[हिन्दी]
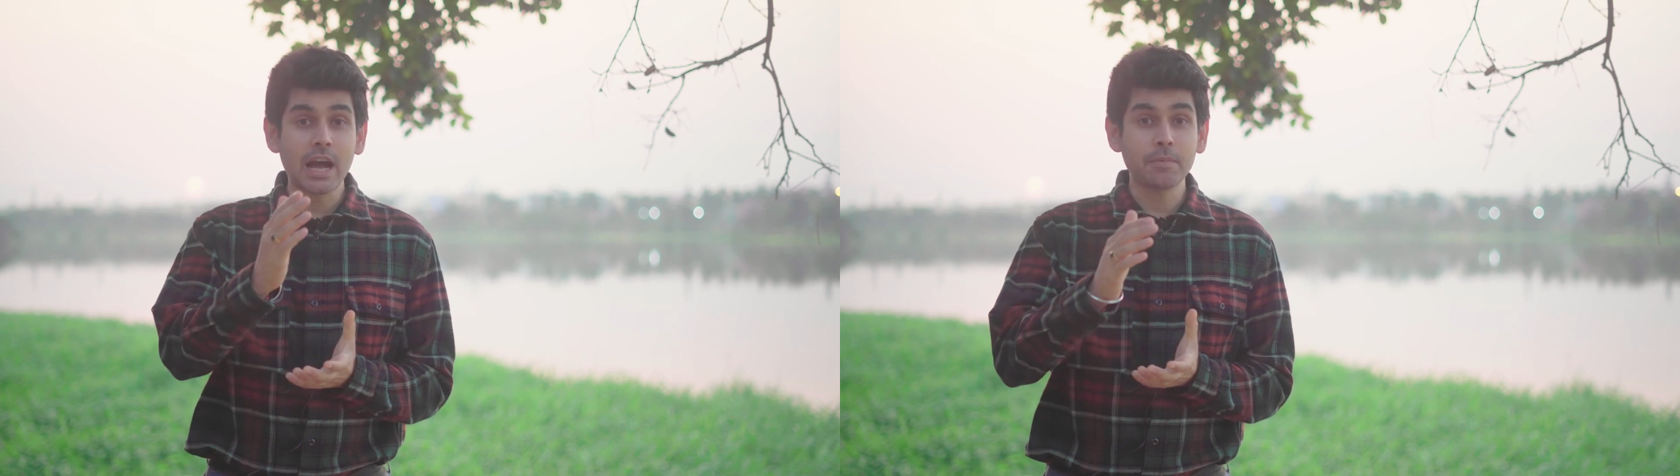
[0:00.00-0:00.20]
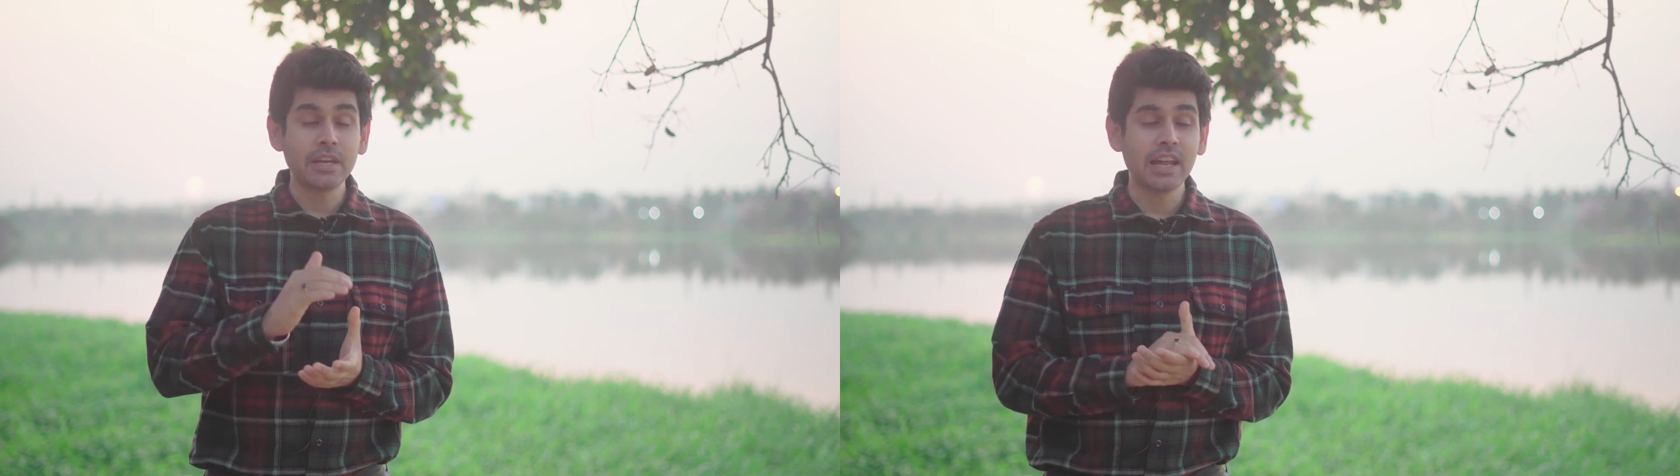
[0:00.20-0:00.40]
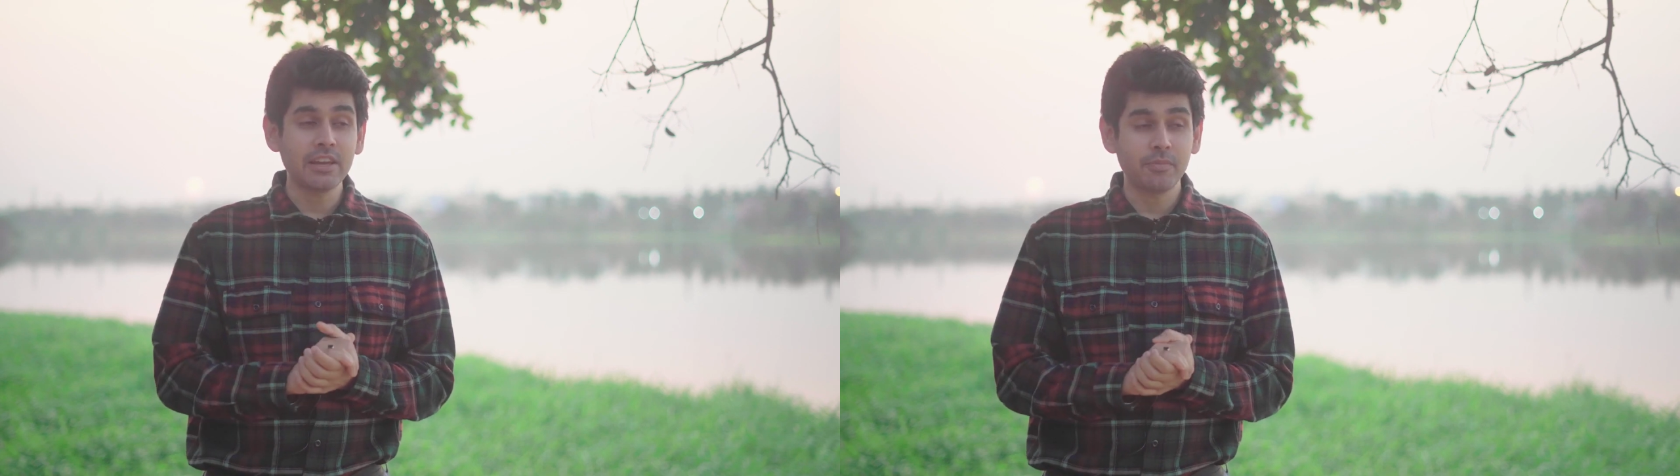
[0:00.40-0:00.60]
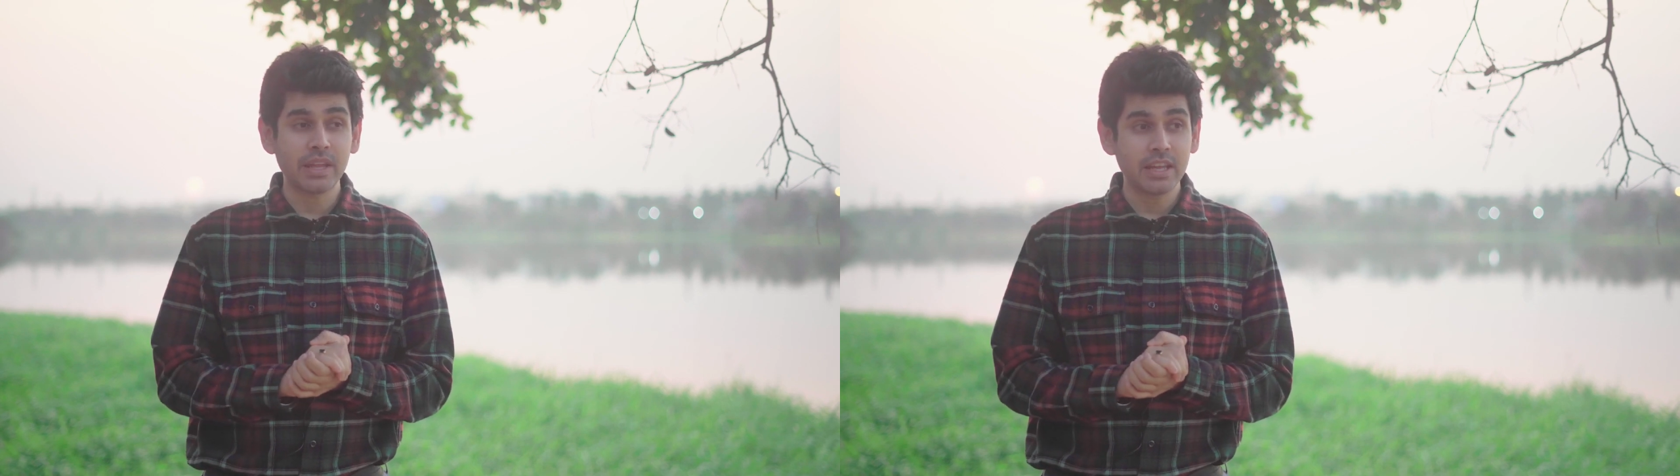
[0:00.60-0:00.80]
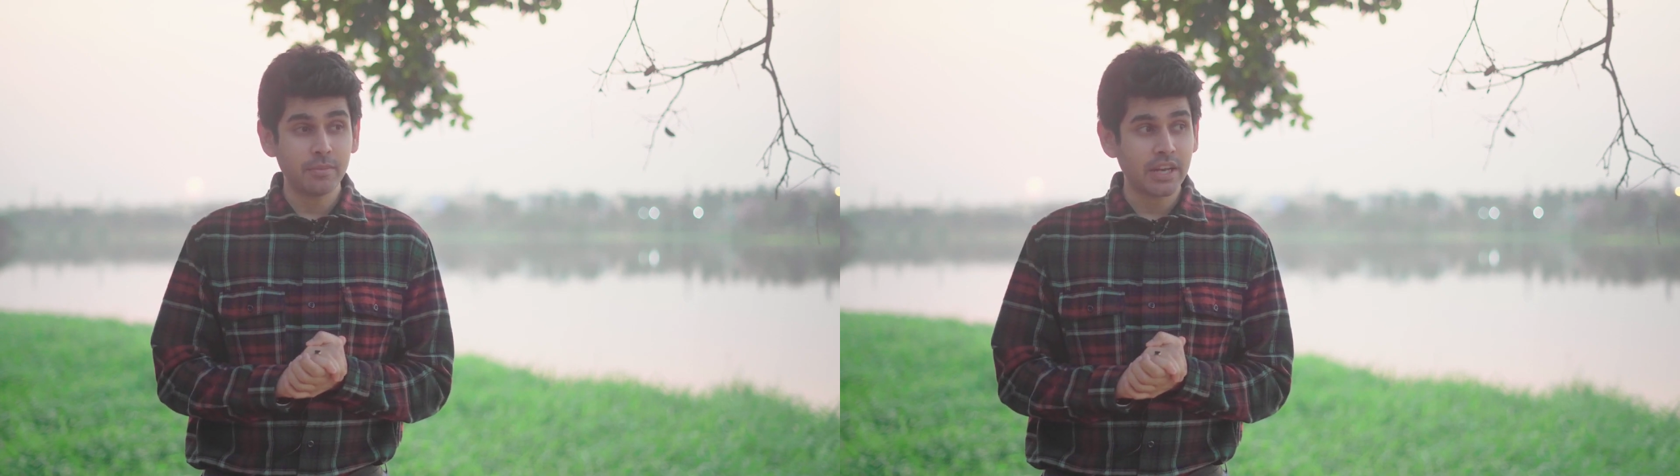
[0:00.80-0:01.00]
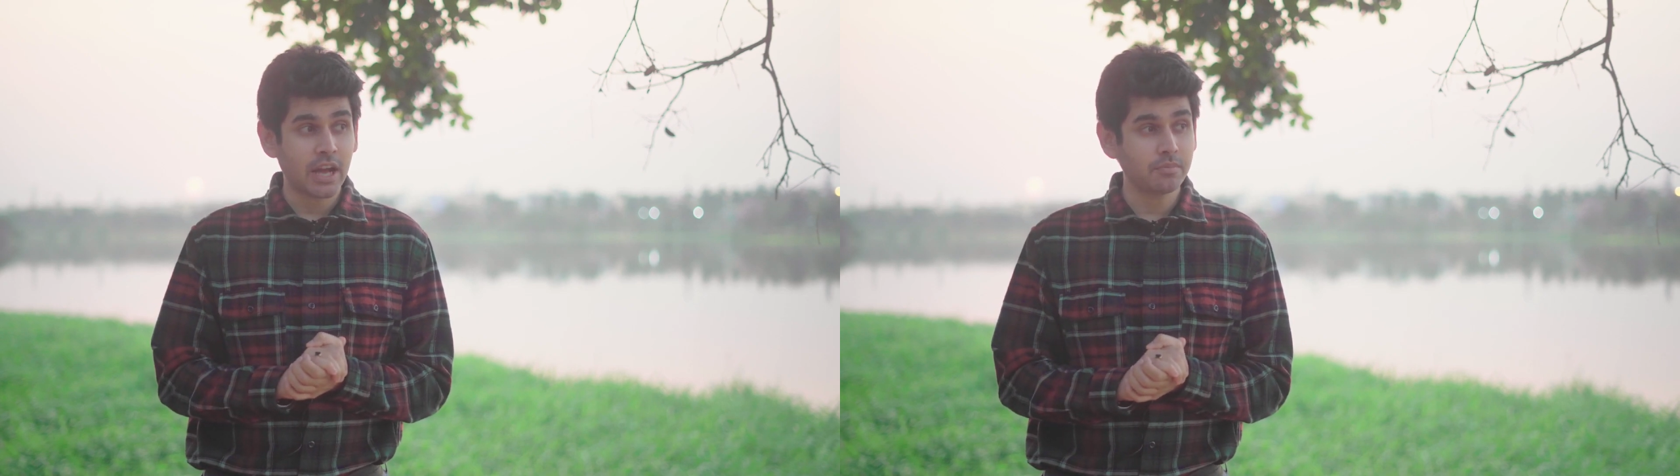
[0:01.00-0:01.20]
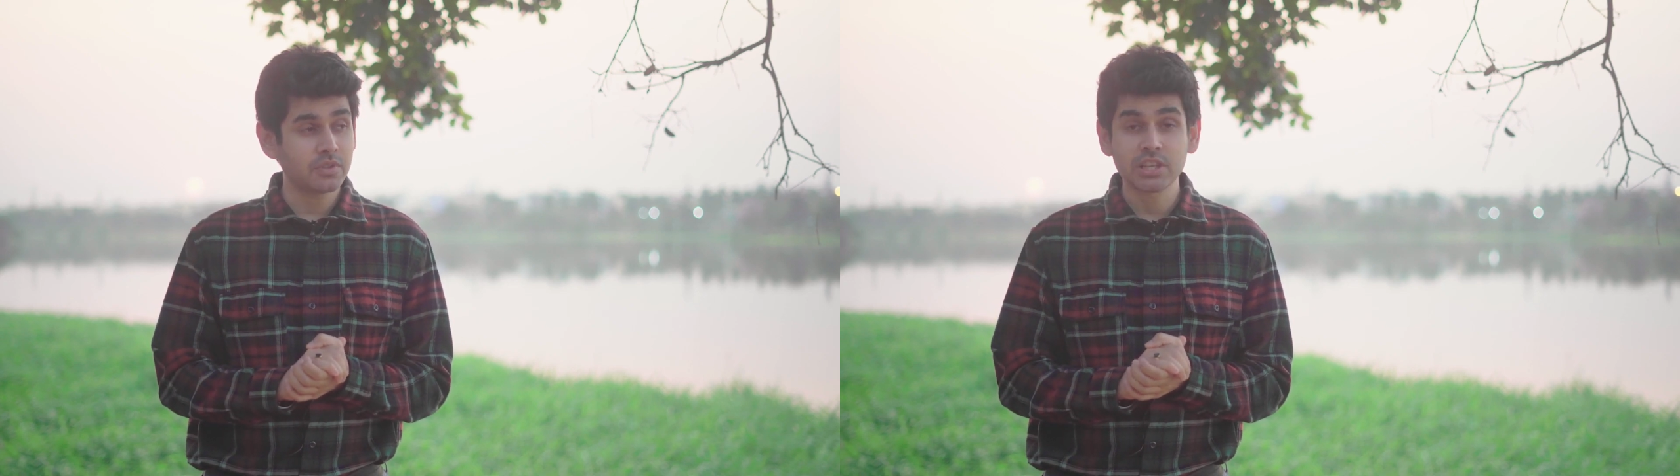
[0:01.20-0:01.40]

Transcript: आपकी लाइफ में नहीं बट हम